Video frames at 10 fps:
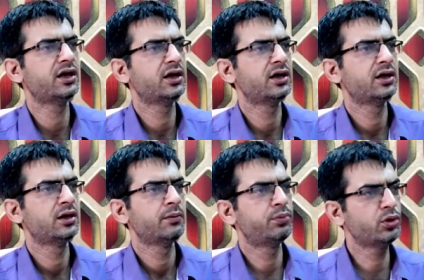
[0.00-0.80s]

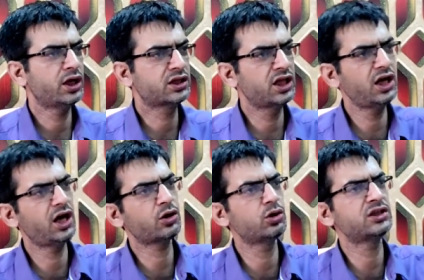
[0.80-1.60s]
पूरे दिन
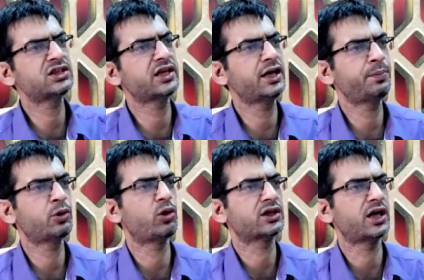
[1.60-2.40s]
लड़कों ने सिगरेट
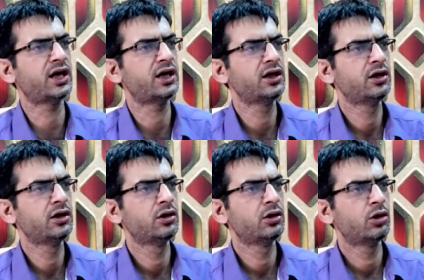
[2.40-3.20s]
फिकवाता
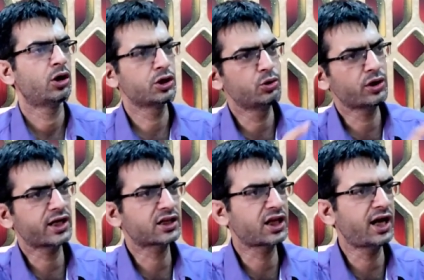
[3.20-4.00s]
है और यूं
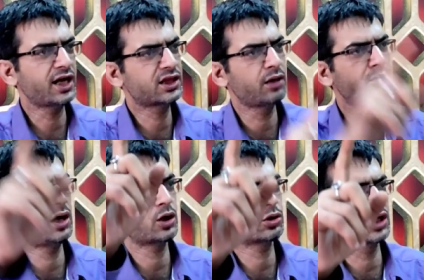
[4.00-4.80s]
कहता है दम
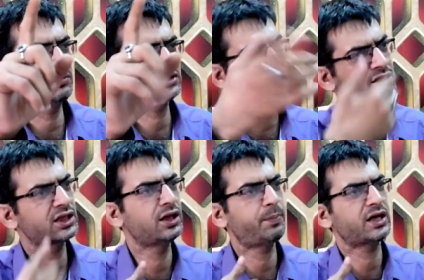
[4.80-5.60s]
मारो दम सर
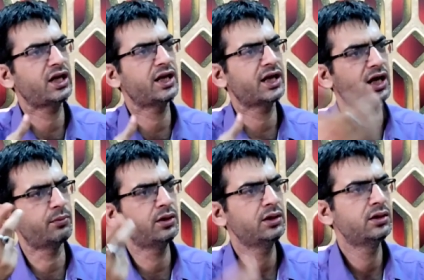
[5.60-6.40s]
से निपट लेंगे
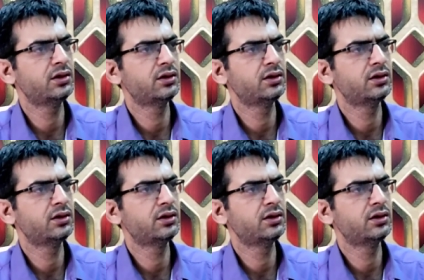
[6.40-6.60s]
हम